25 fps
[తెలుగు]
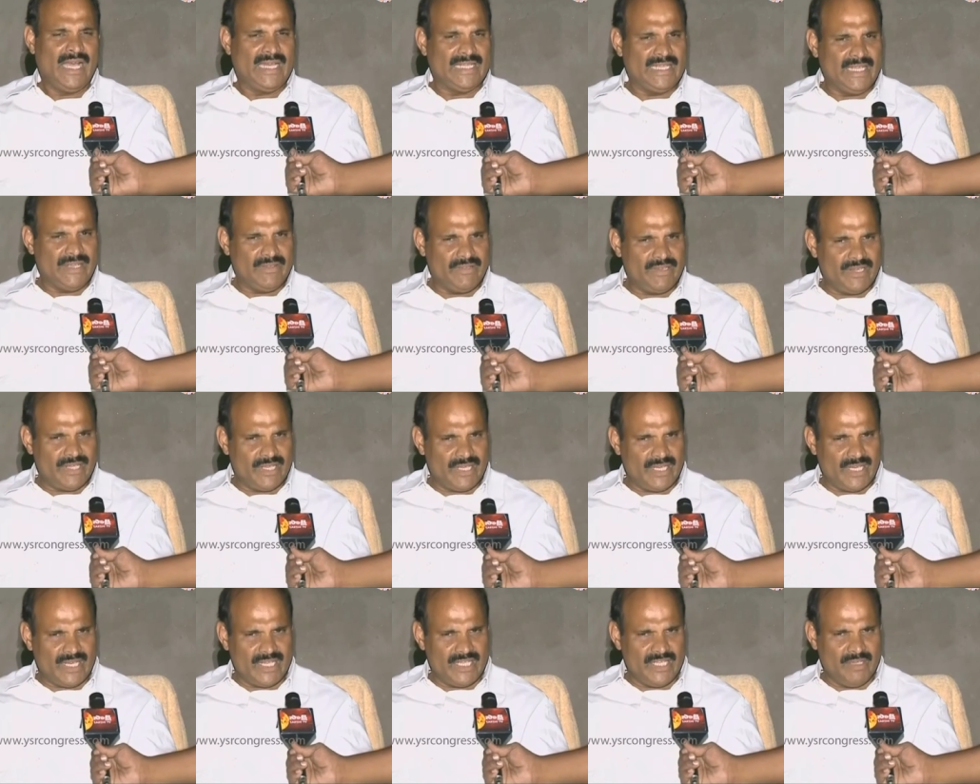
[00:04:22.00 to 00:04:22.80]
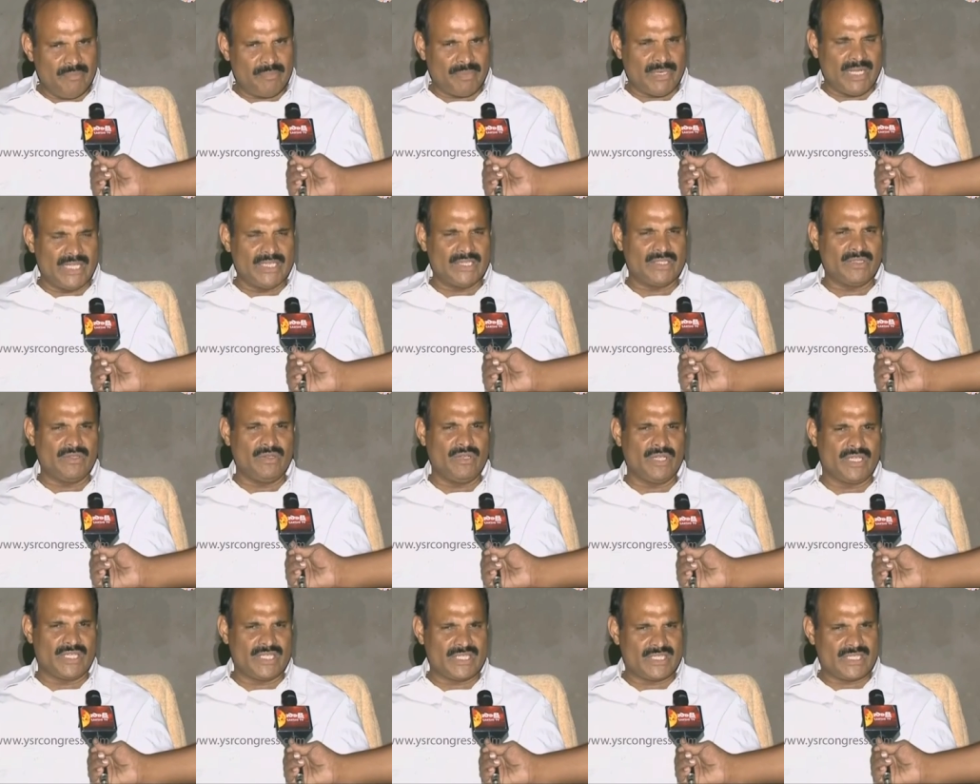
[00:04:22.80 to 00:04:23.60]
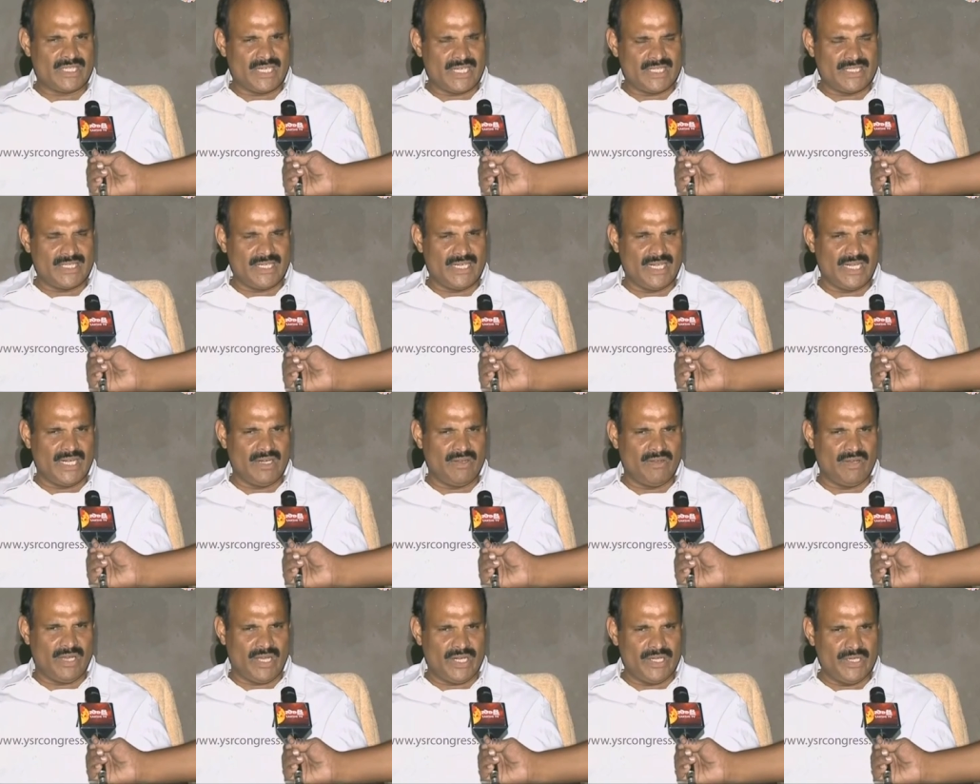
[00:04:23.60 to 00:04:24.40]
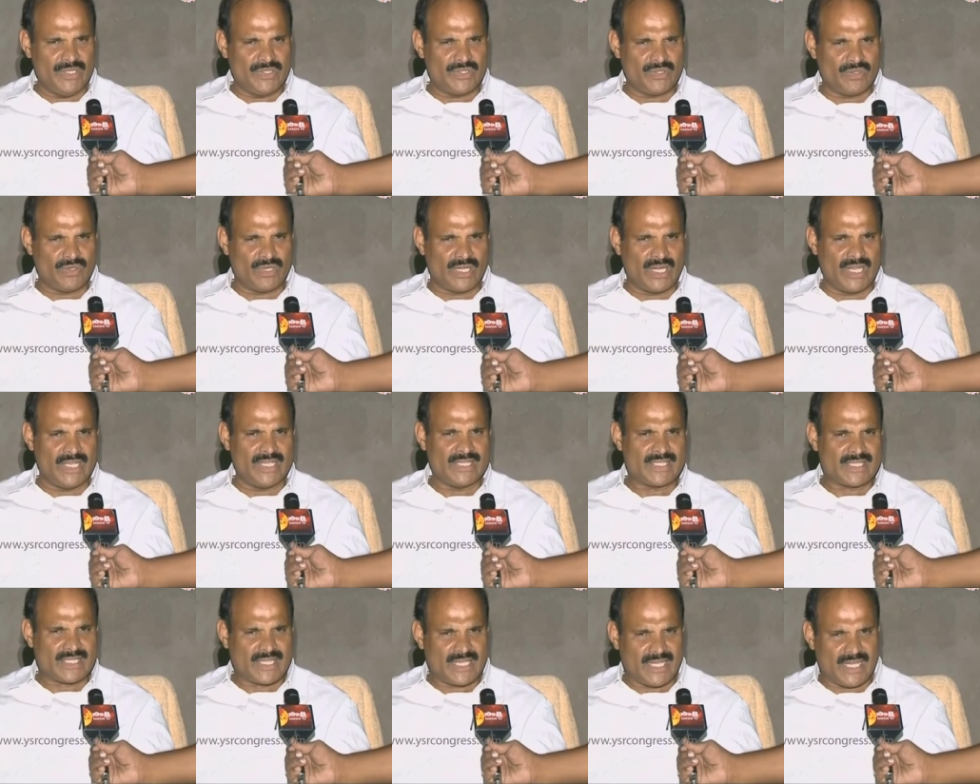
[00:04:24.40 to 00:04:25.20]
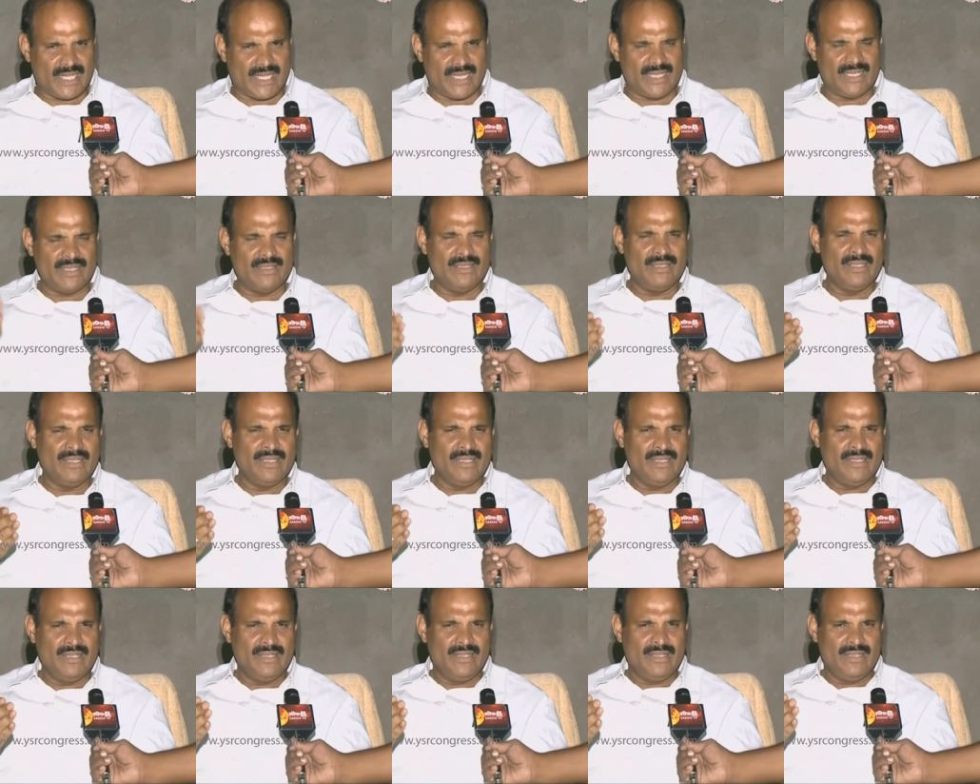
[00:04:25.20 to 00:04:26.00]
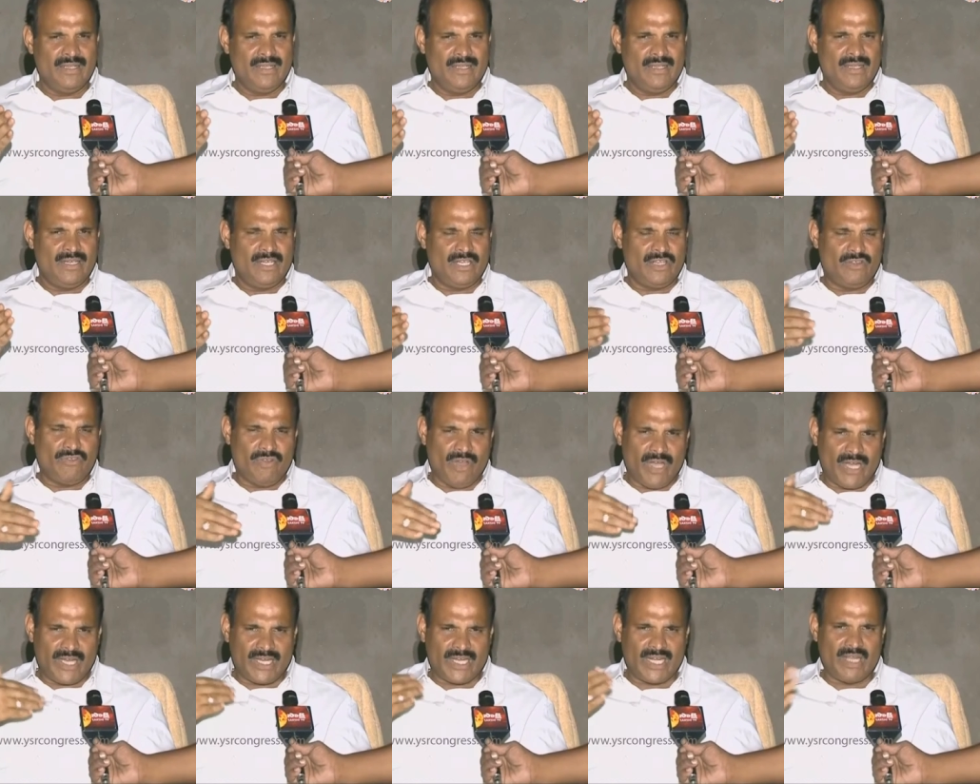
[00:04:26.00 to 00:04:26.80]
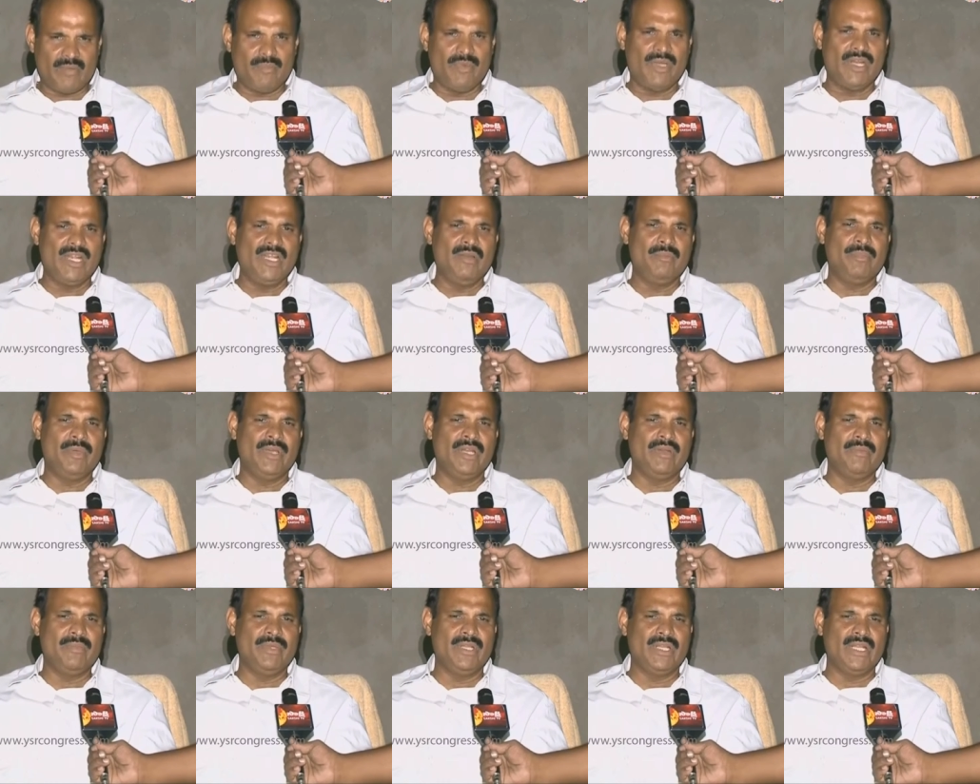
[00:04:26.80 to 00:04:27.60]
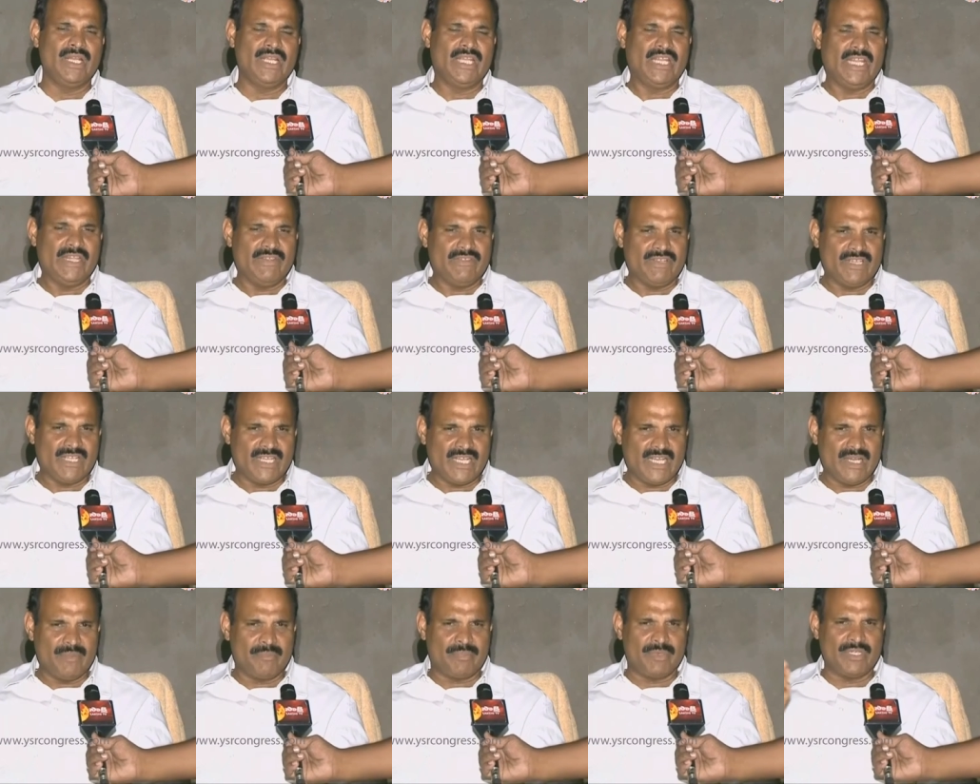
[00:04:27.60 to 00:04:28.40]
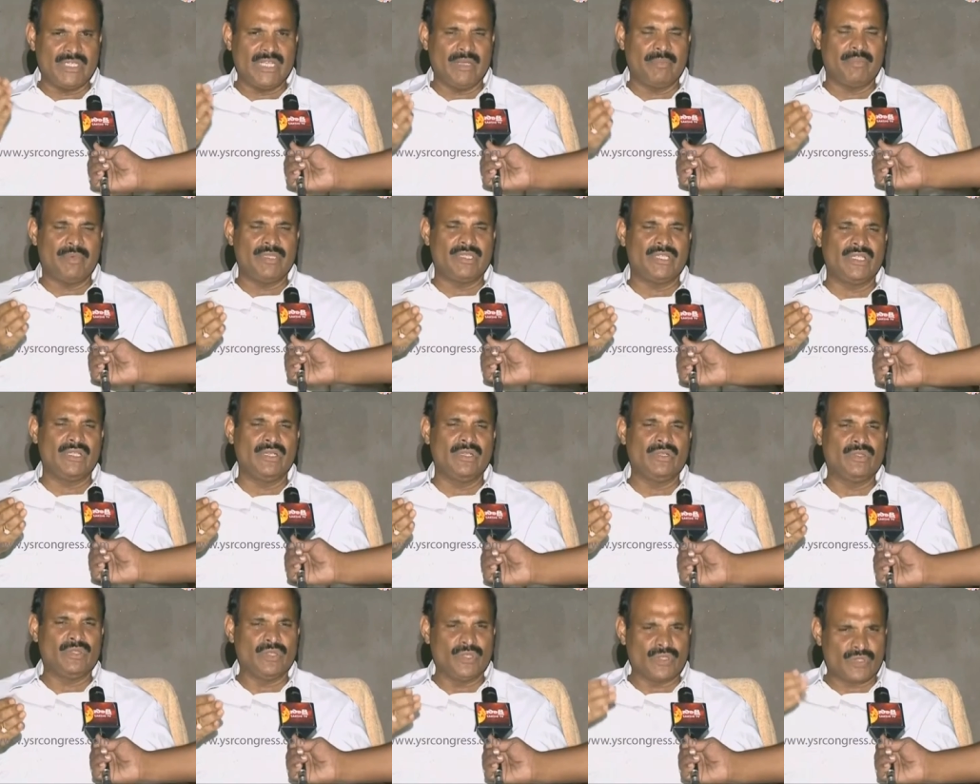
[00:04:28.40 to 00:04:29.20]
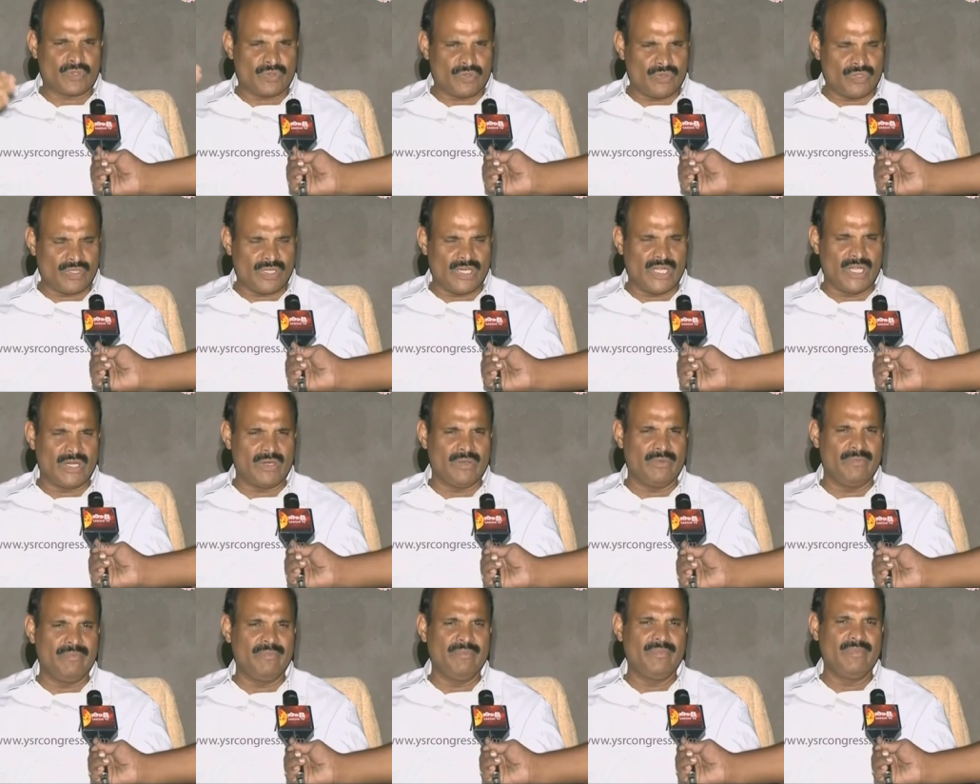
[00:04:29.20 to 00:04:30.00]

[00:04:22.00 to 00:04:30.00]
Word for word: అదేవిధంగా ఈ ప్రాంతంలో కృష్ణా జిల్లాలో అన్ని చోట్ల ఇసుక డ్వాక్రా మహిళల పేరు మీద ఏ విధంగా ప్రజాప్రతినిధులు దోచుకుంటున్నారో